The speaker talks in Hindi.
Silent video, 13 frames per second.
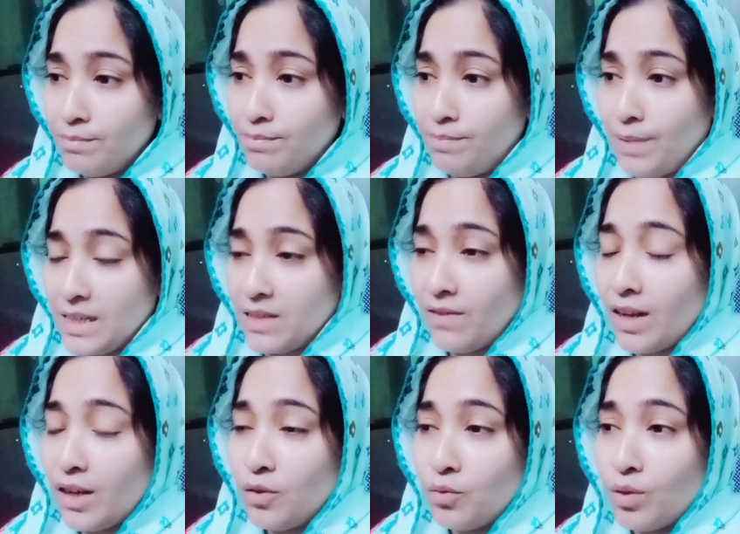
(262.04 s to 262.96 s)
पैसे
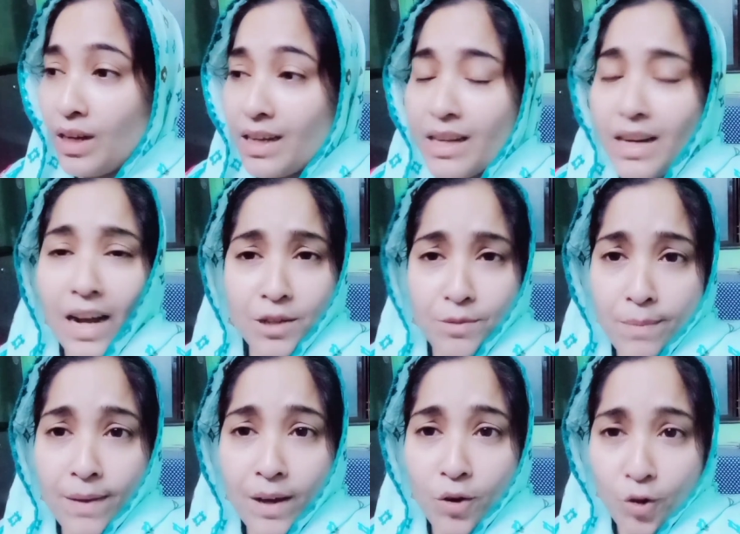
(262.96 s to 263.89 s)
वाली हूँ लेकिन आज
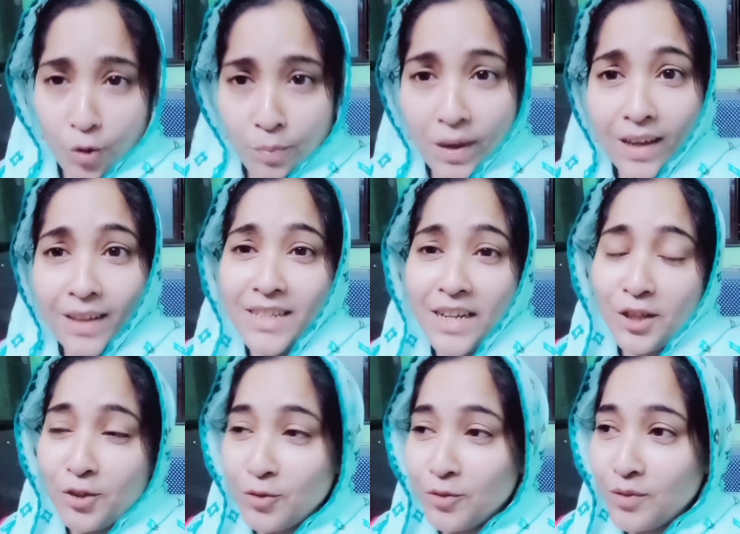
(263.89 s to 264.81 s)
भी मैं ऑटो में ही
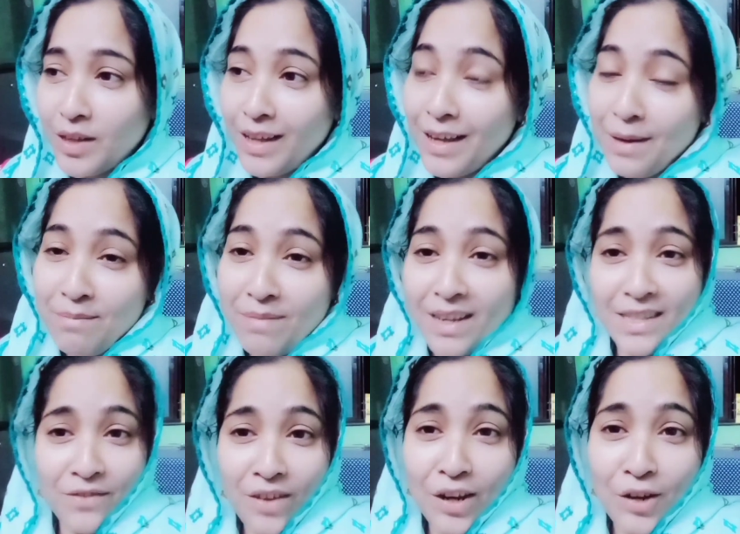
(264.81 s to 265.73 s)
जाती हूँ
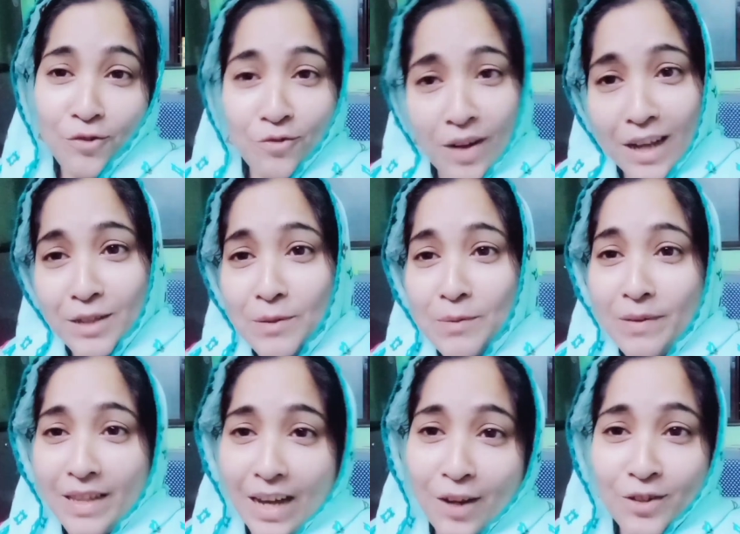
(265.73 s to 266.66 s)
पैसे वाली हूँ आज भी
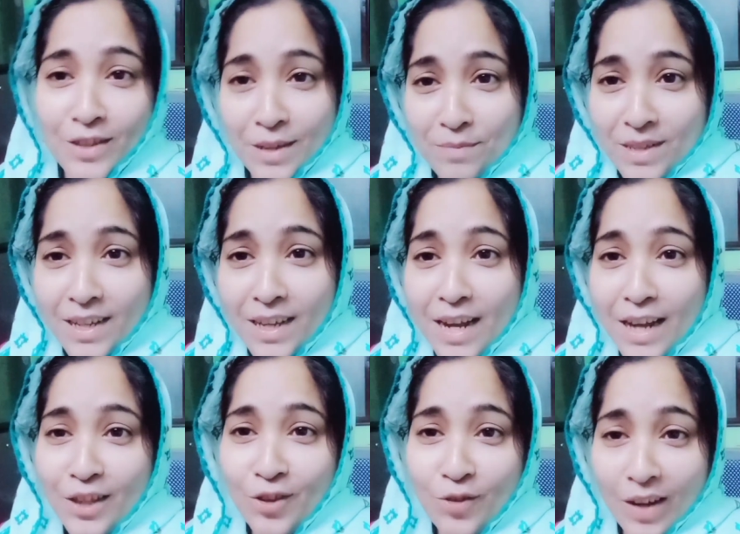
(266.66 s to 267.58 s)
मैं दाल और सब्ज़ी ही
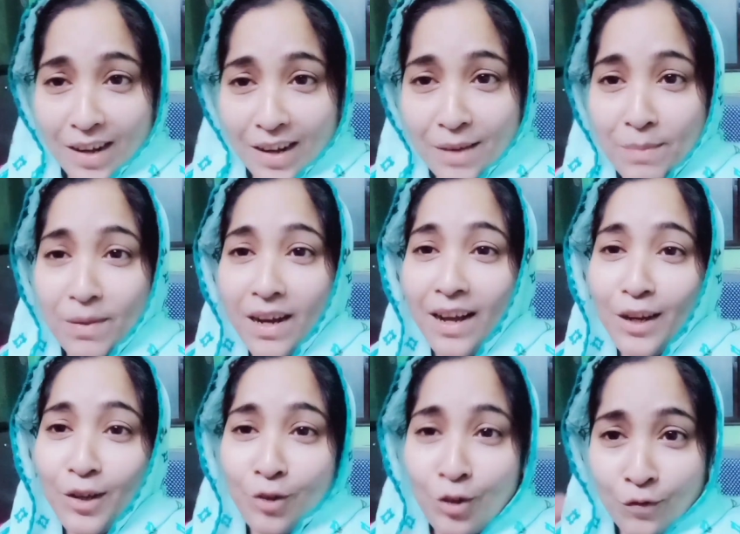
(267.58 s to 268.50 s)
खाती हूँ हालांकि मैं
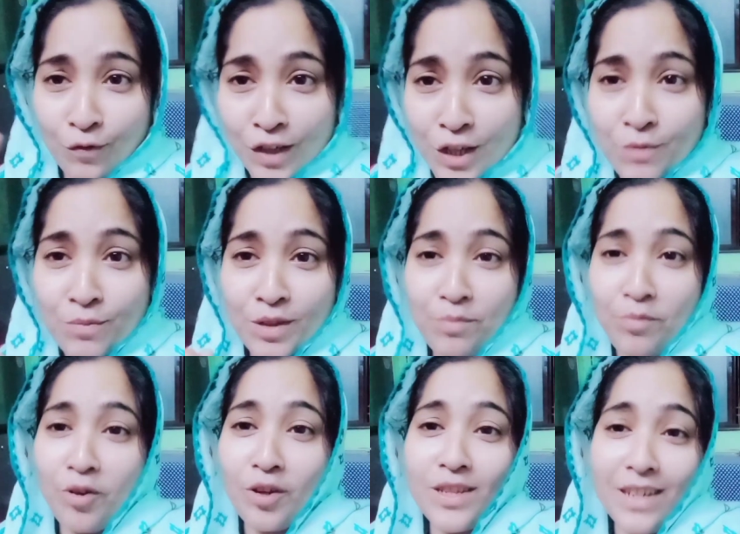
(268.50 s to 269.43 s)
बंगाली हूँ और फिश मुझे
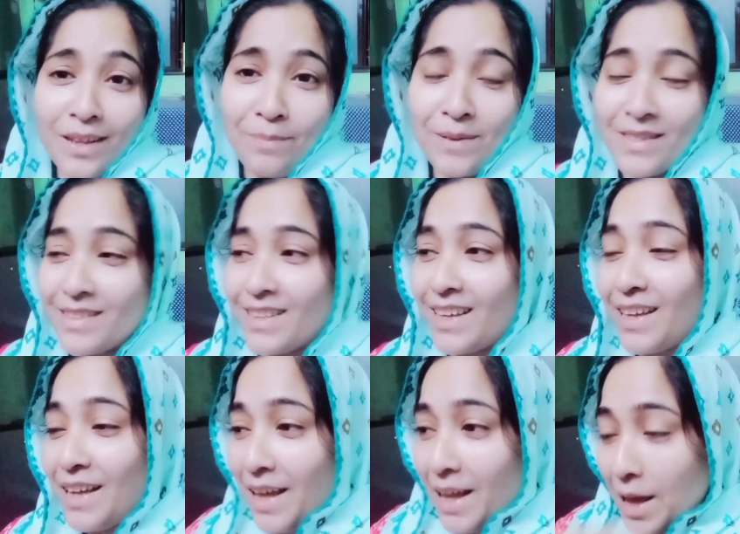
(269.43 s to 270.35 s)
बहुत ज़्यादा पसंद है
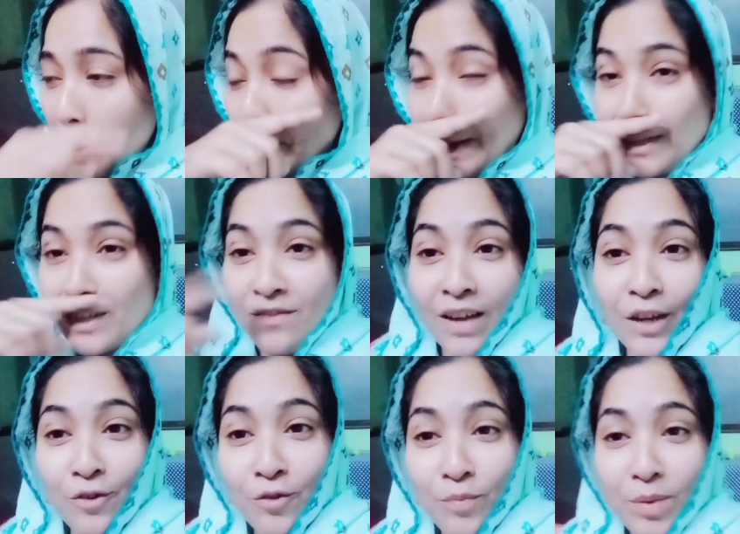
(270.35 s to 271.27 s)
पैसे
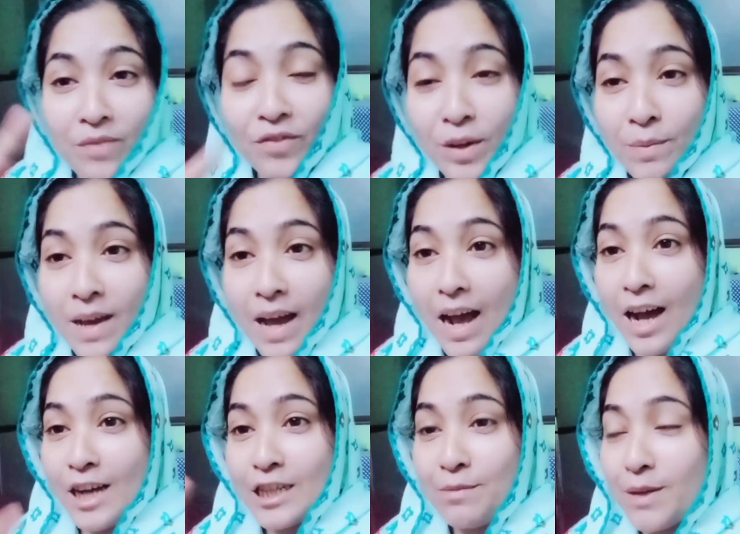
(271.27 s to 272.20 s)
वाली हूँ भी फिर भी
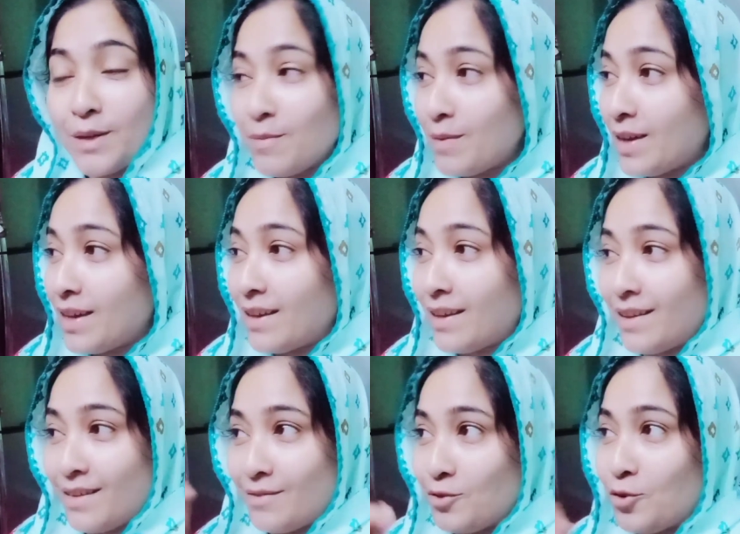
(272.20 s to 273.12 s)
आज भी
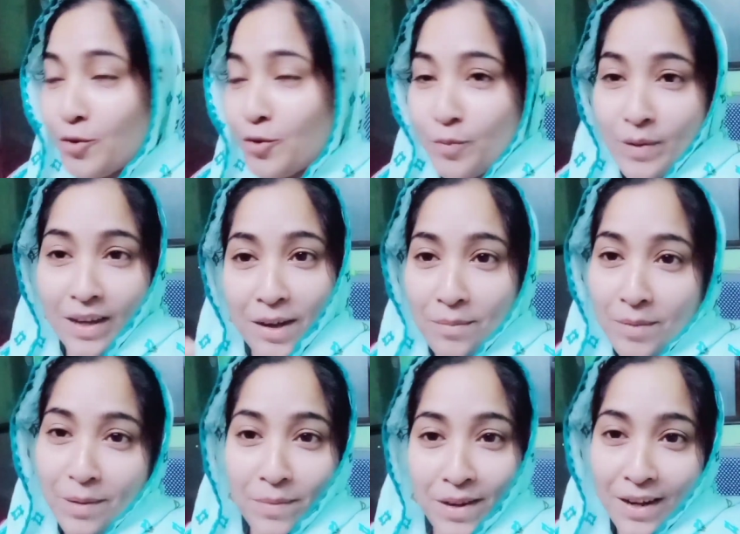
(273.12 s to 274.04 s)
मैं दो रूम के
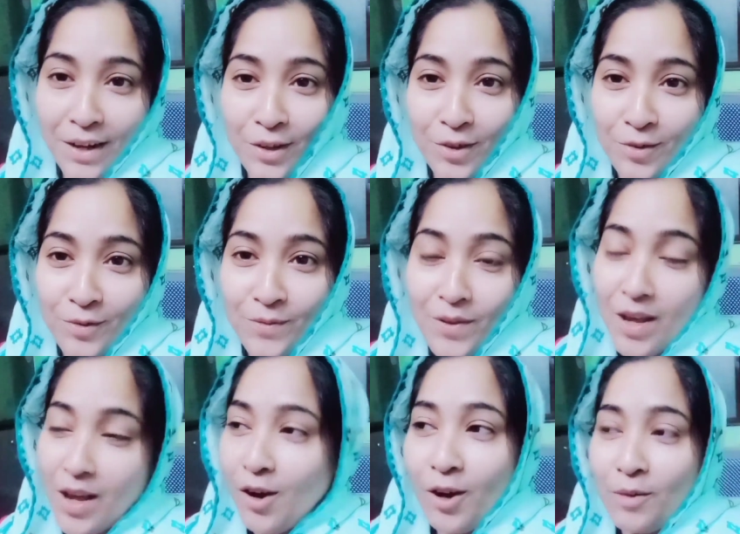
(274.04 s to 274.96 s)
कमरे में रह रही
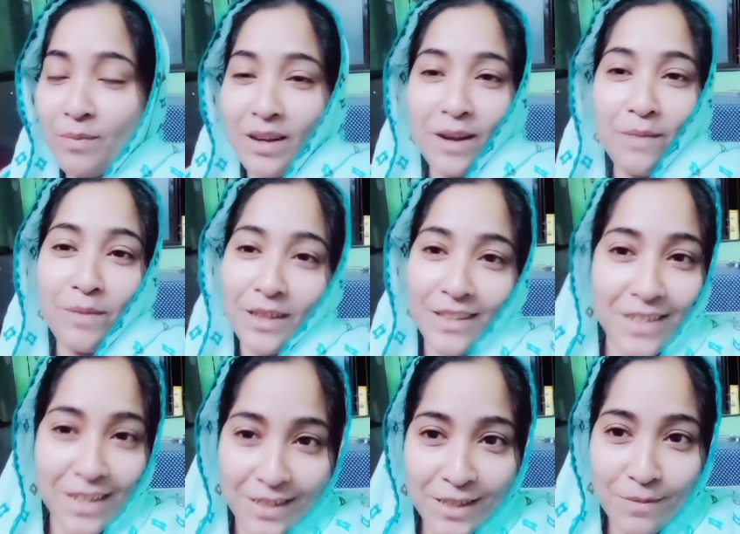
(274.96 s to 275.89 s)
हूँ और मेरा पति
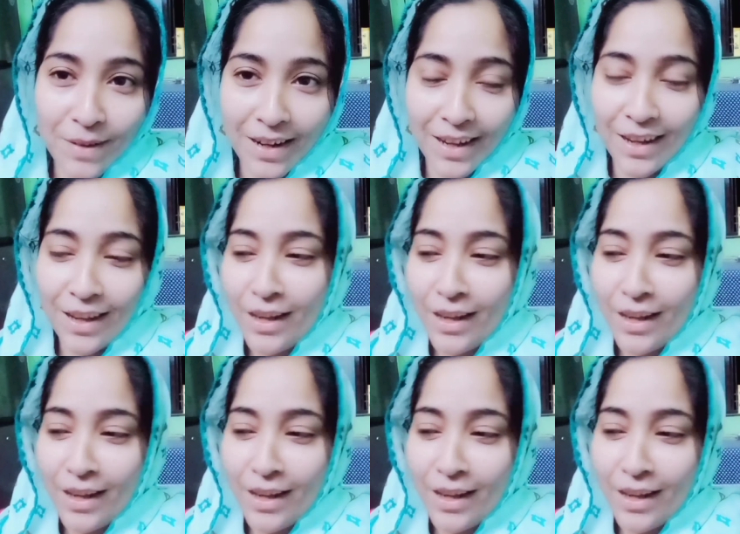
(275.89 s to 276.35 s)
सेल्समैन है